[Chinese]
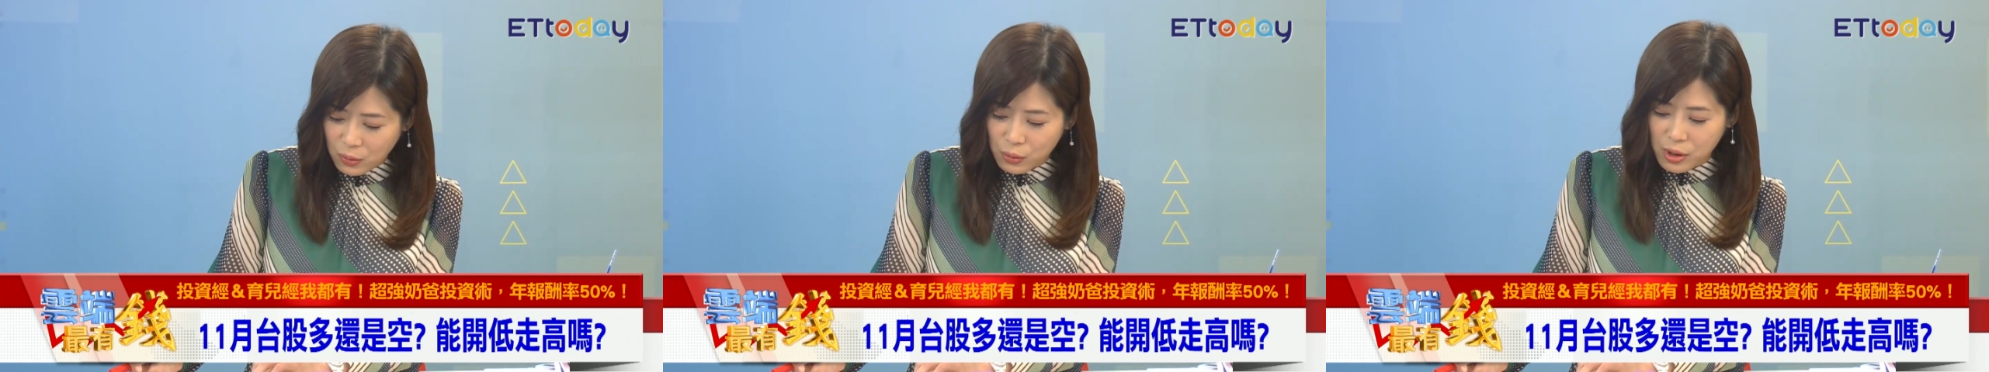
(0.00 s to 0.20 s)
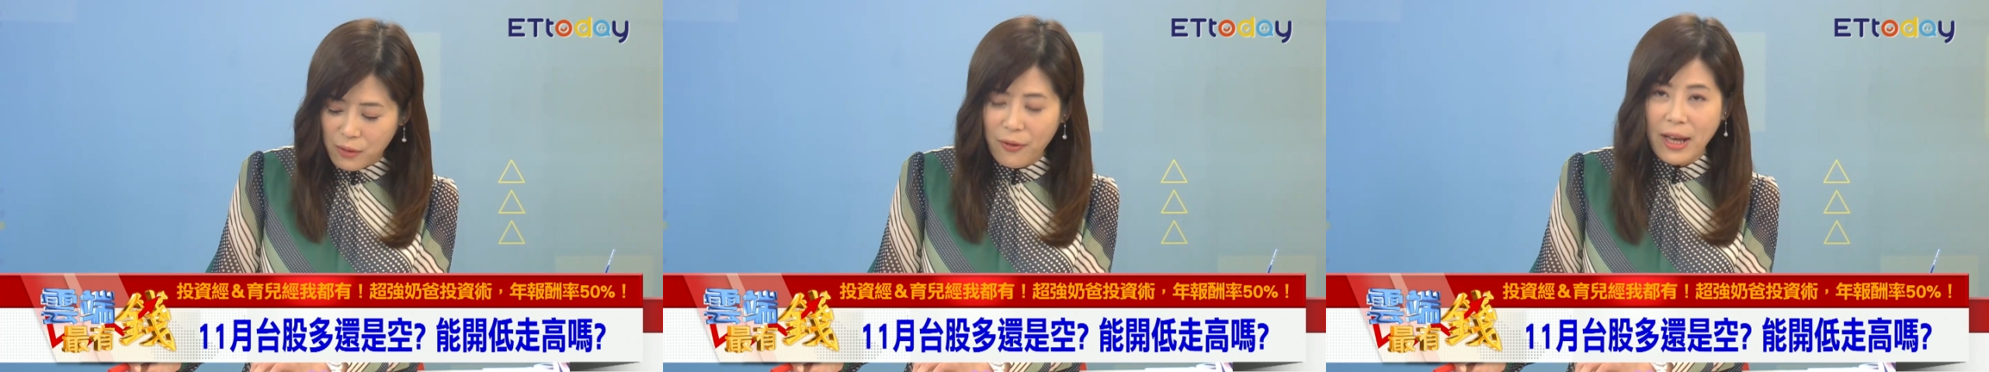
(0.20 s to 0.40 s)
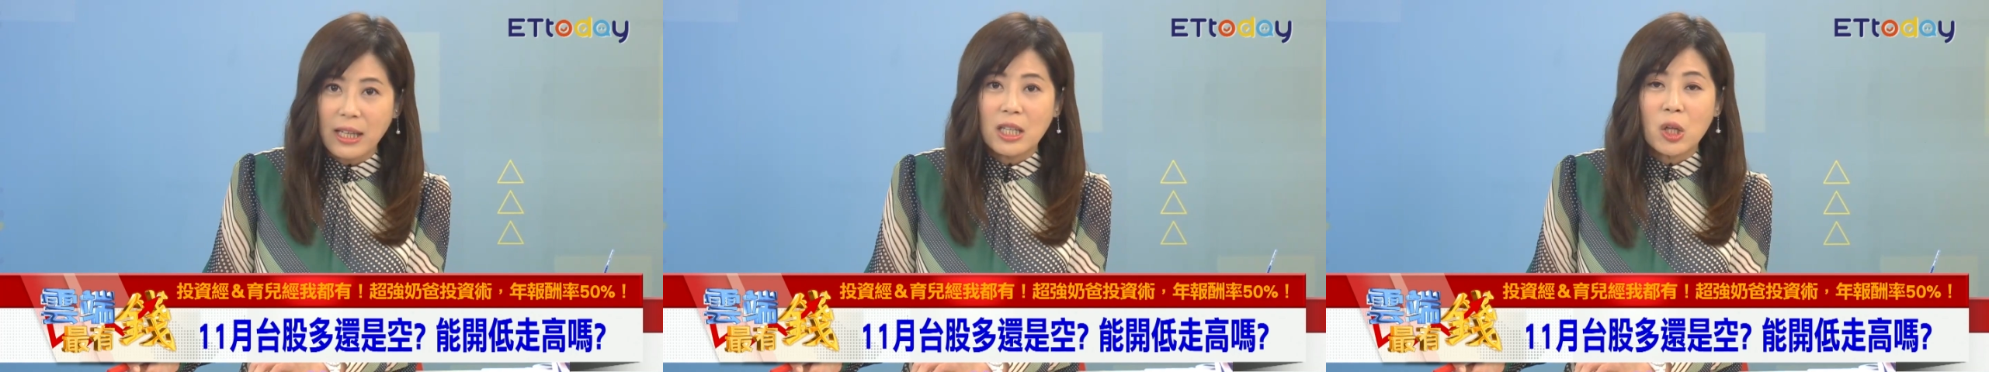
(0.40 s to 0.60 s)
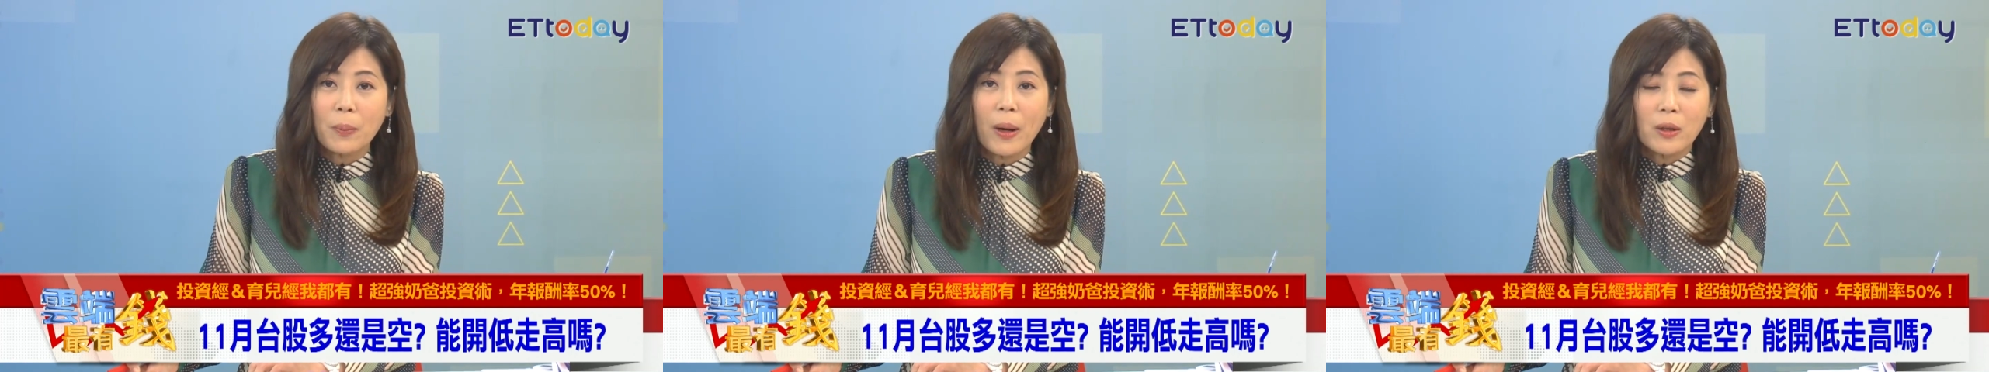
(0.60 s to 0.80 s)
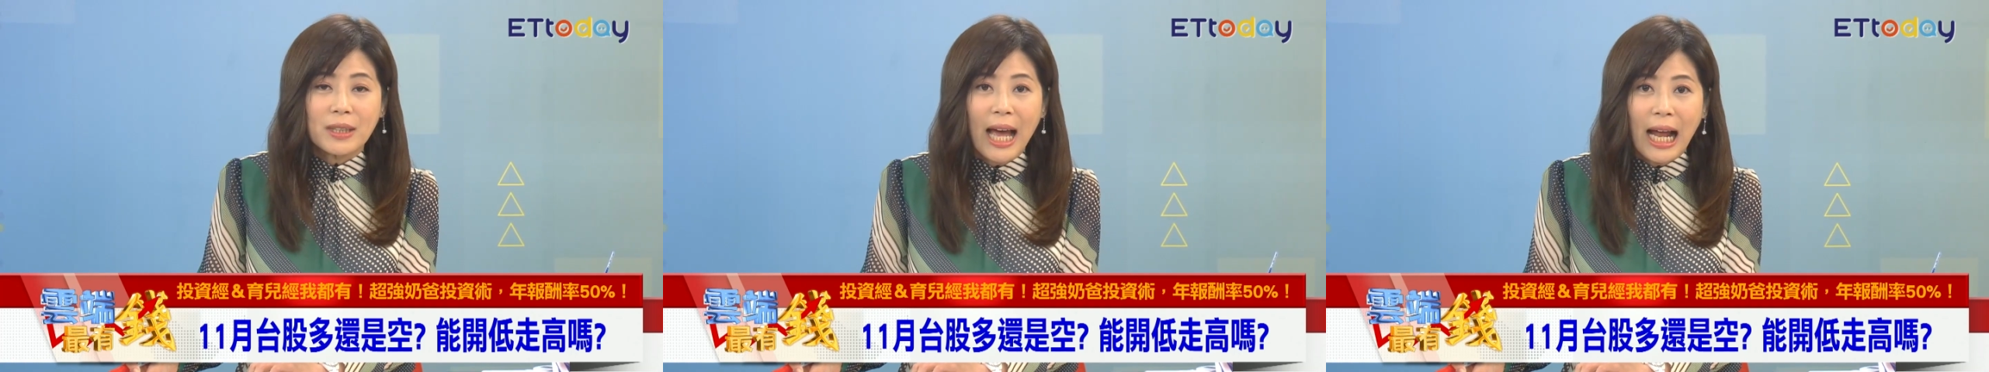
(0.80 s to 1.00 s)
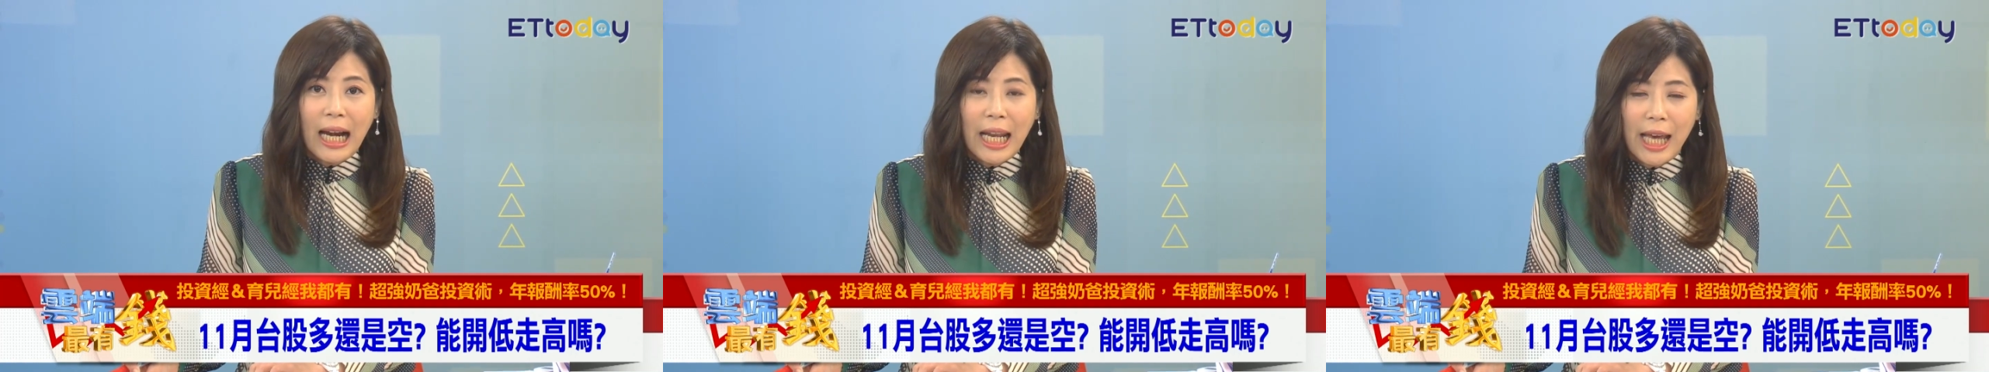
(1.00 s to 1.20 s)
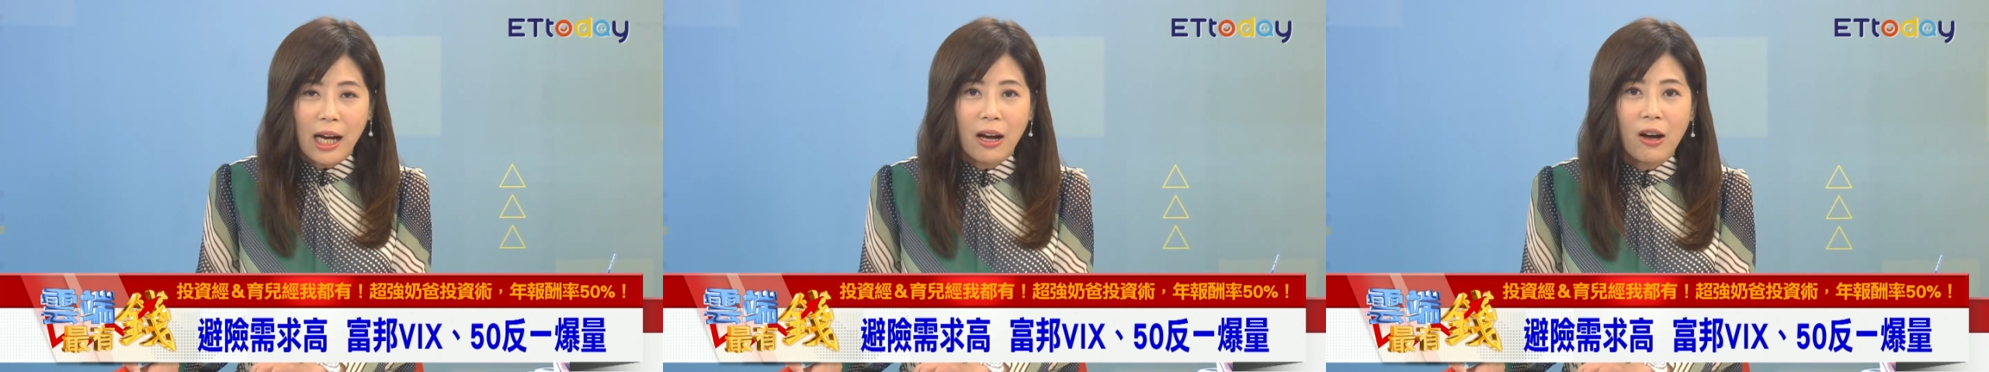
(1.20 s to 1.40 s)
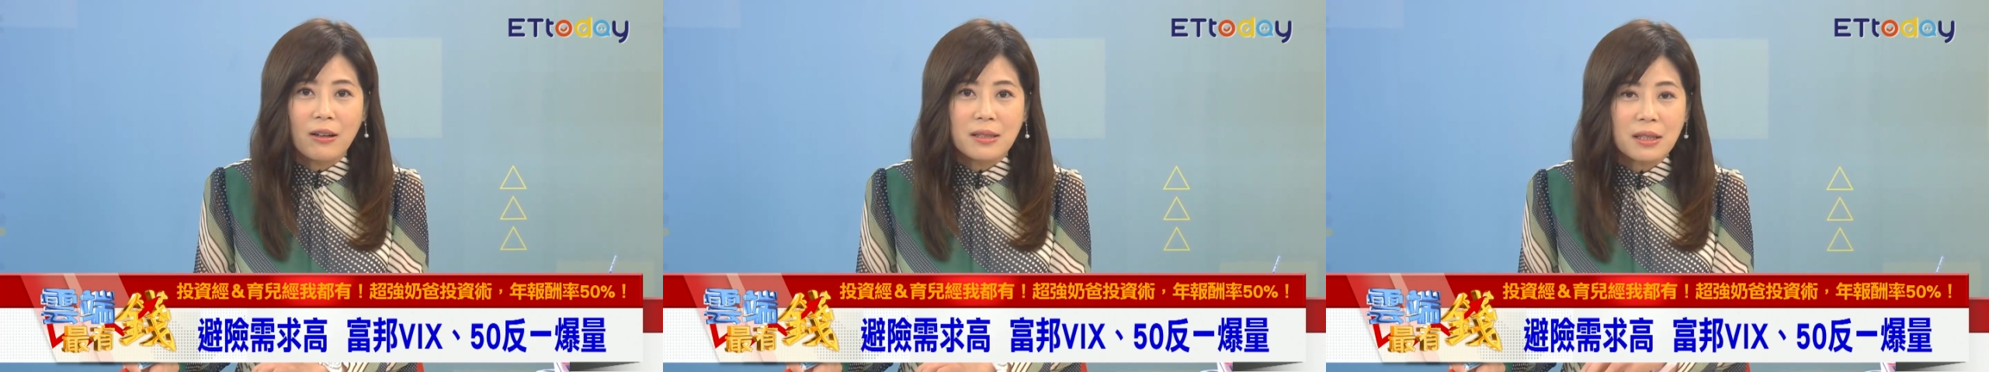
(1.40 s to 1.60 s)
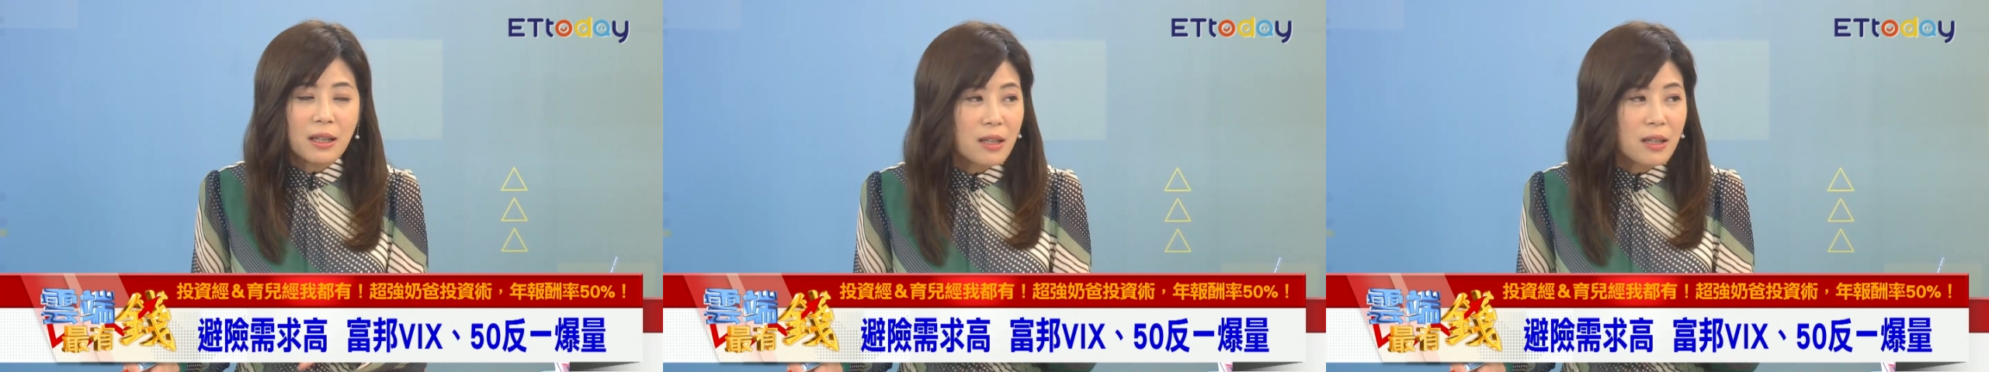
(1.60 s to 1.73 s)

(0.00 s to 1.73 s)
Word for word: 五十反应都爆大量哈，